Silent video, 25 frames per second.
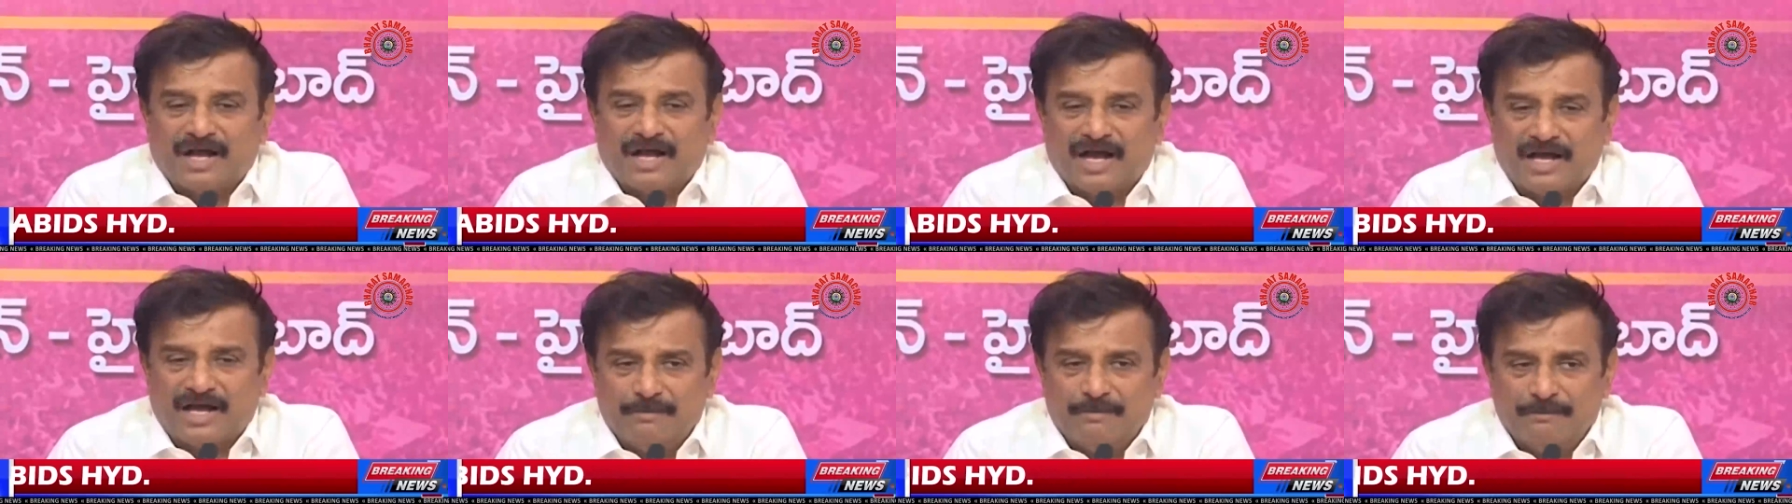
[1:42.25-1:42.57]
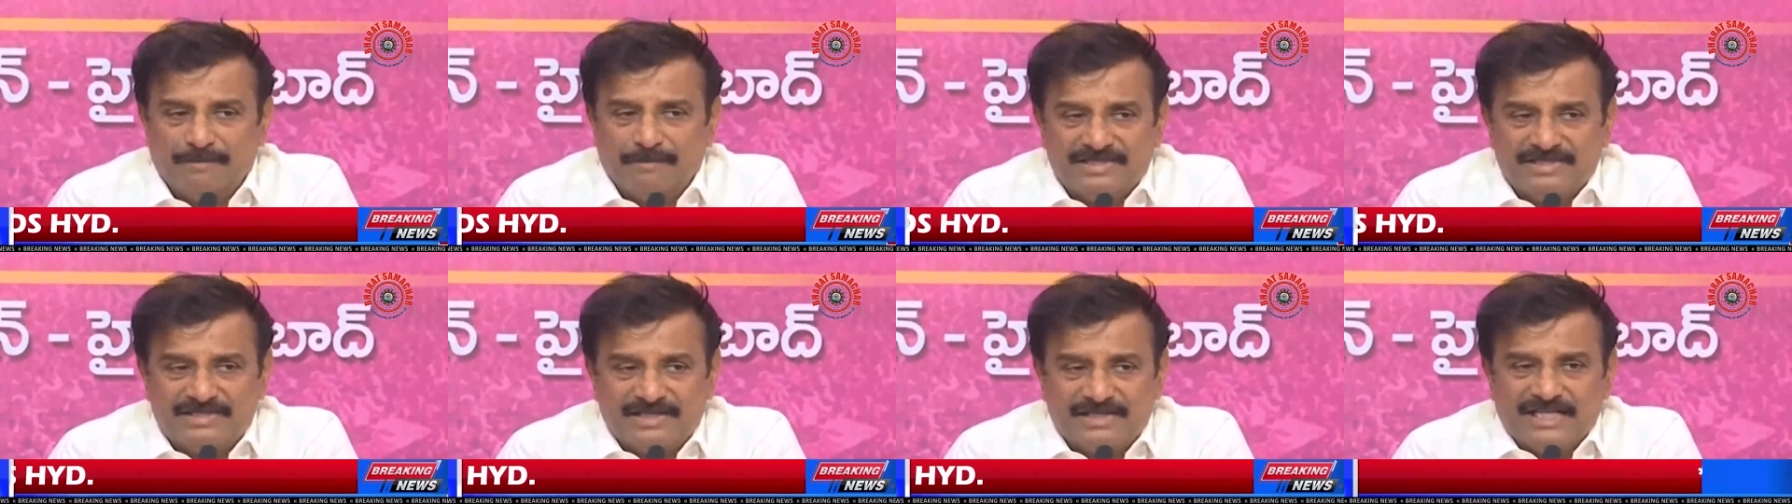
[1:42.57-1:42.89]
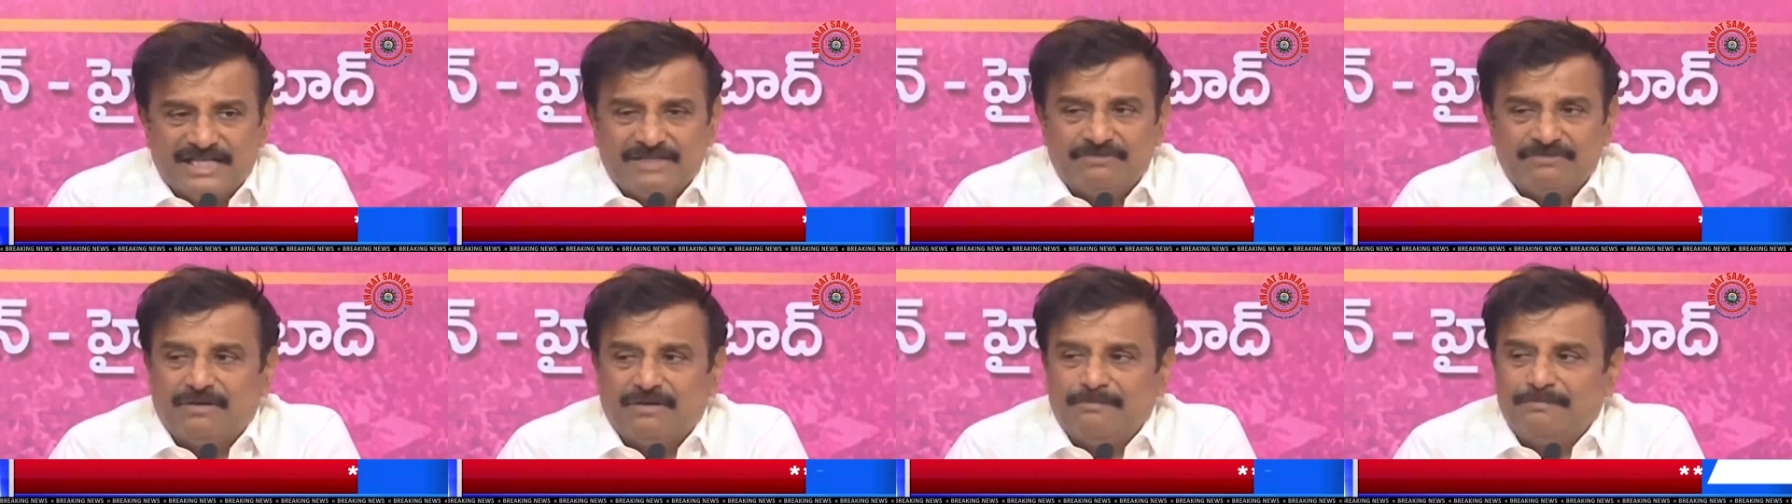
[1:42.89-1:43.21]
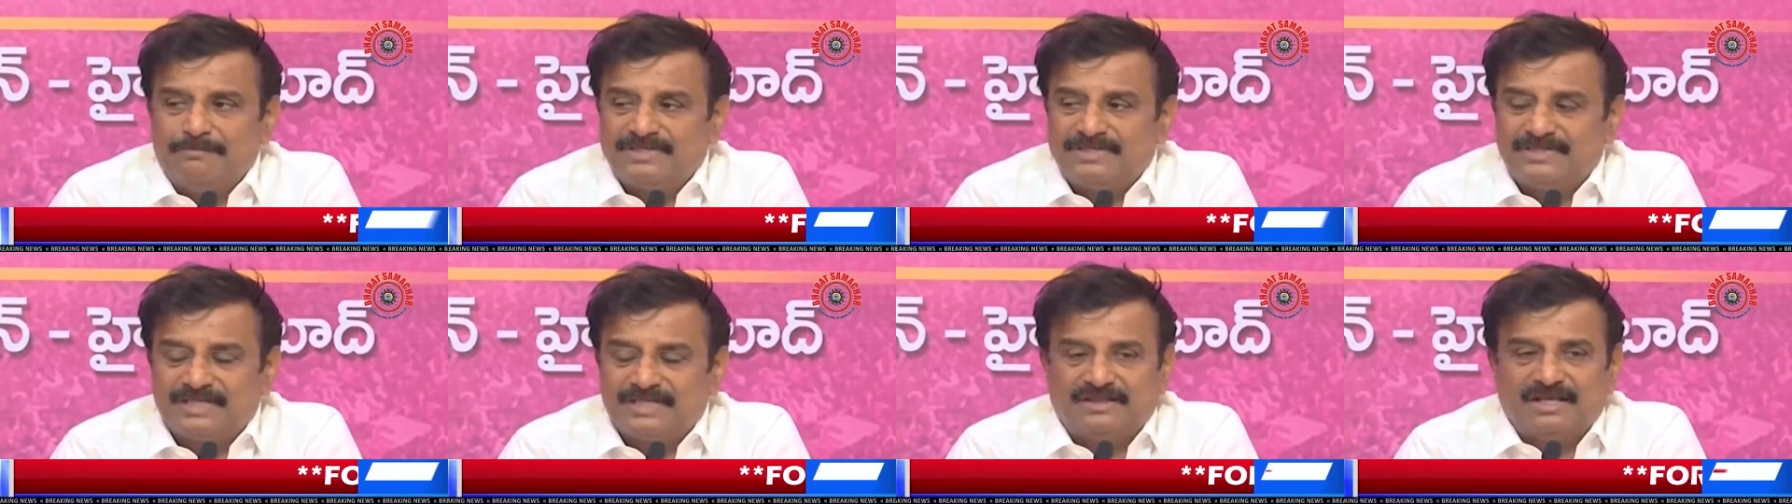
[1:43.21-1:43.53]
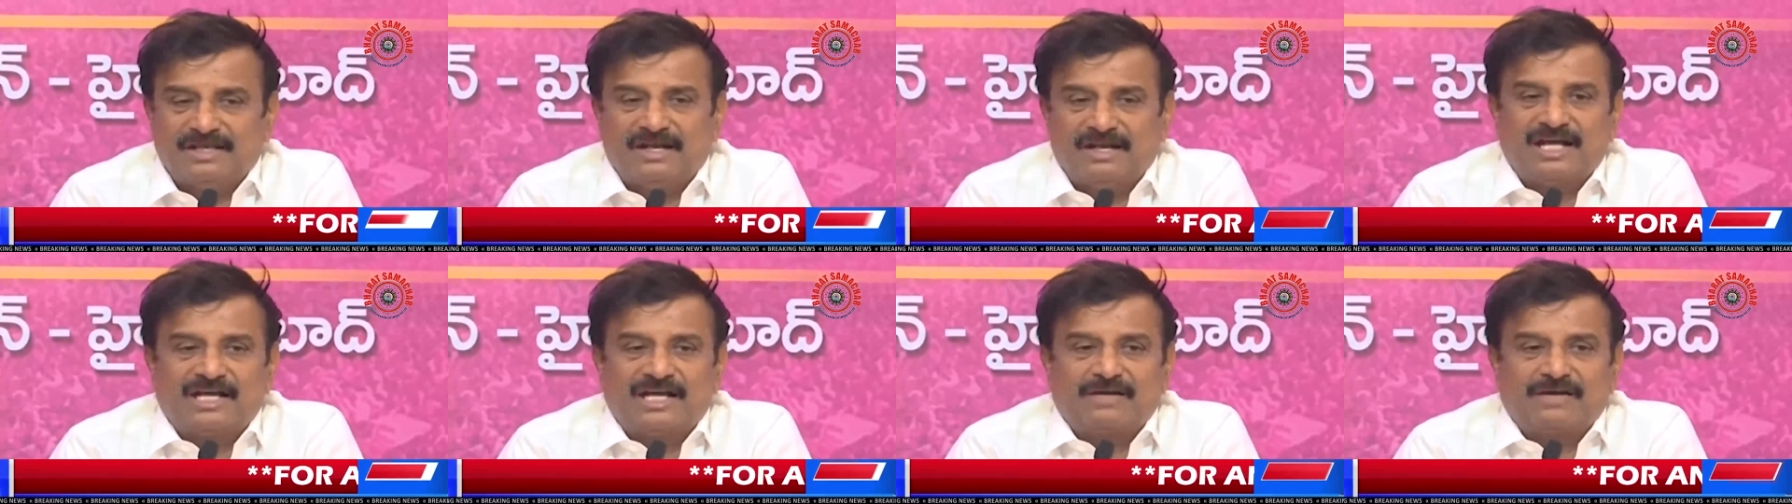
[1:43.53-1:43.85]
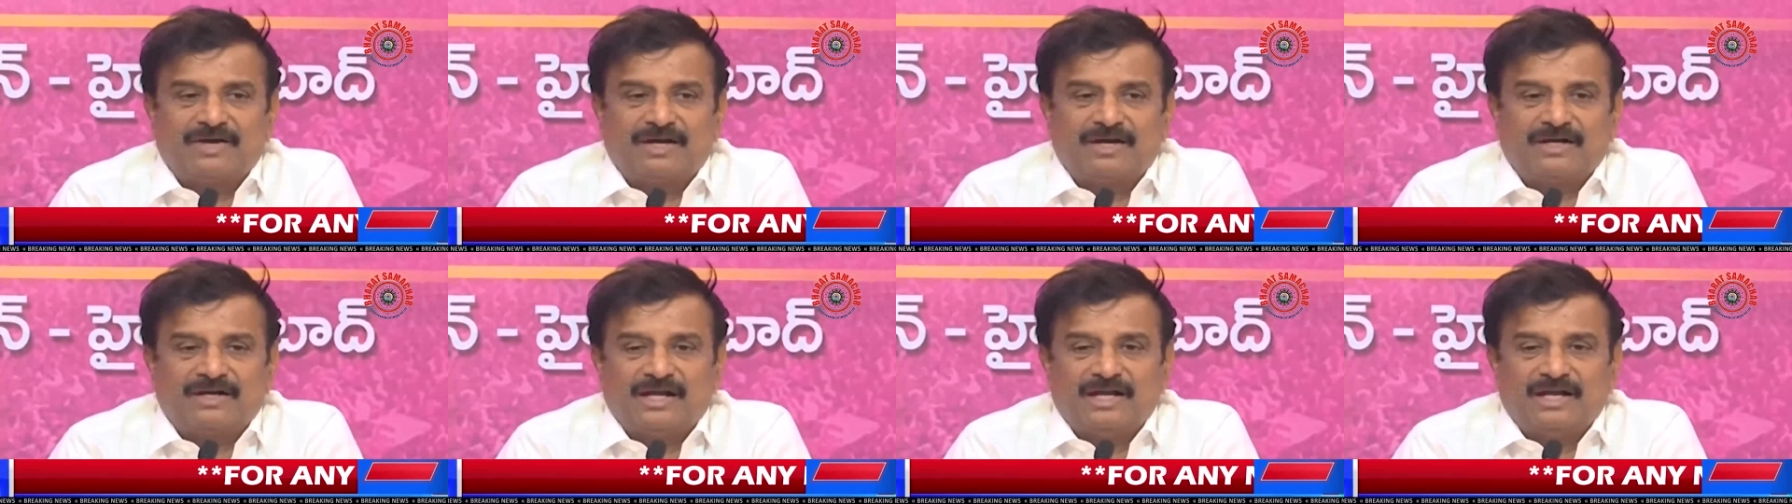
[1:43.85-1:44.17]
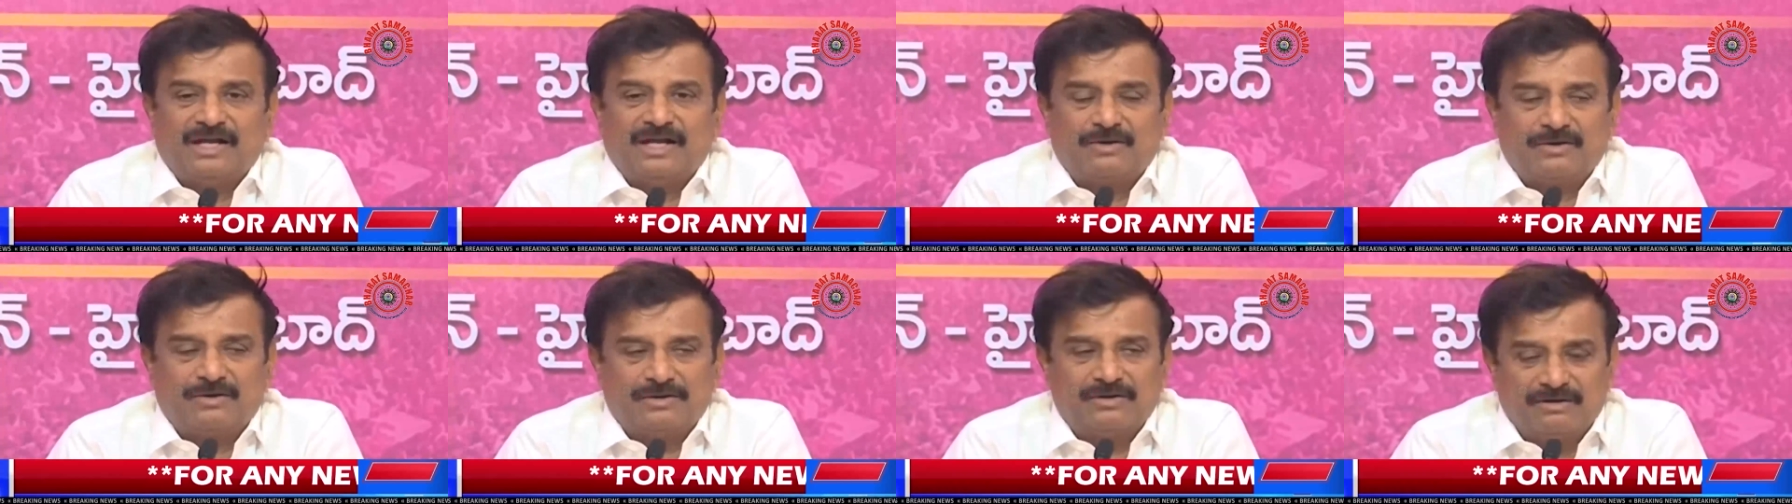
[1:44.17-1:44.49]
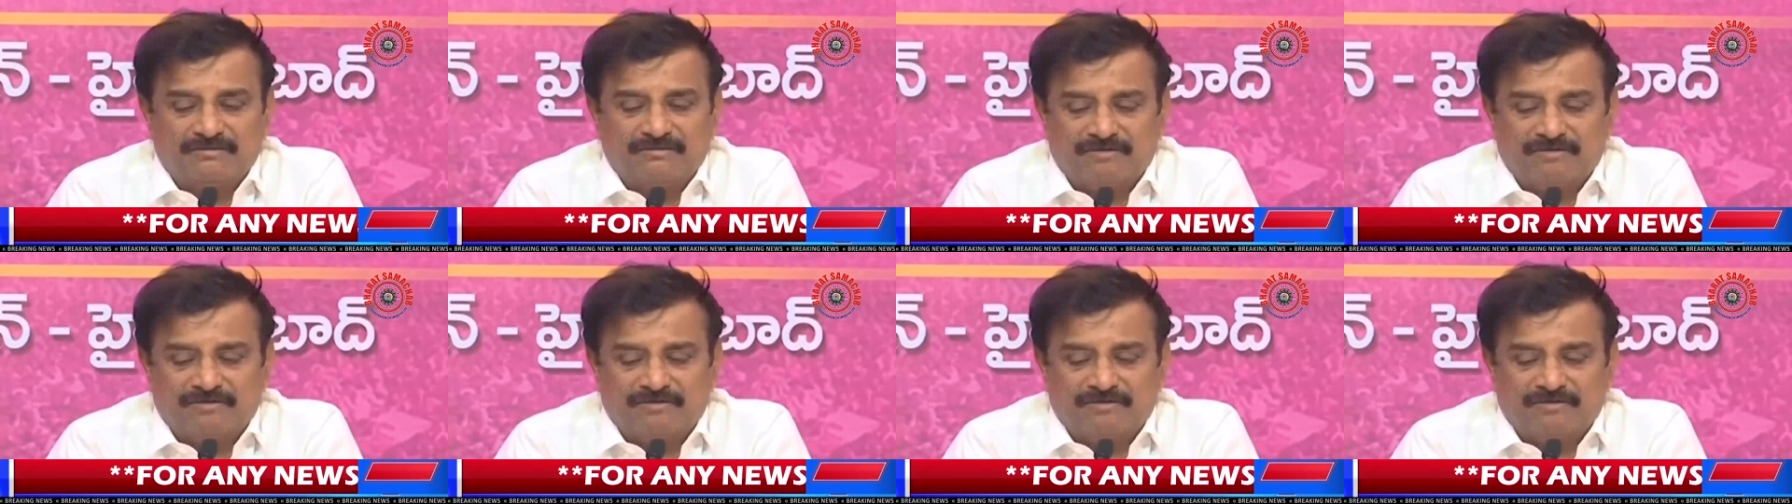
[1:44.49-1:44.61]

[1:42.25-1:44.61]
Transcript: కాళ్ళు మెసేజ్ పంపిస్తే తెల్లార వరకల్లా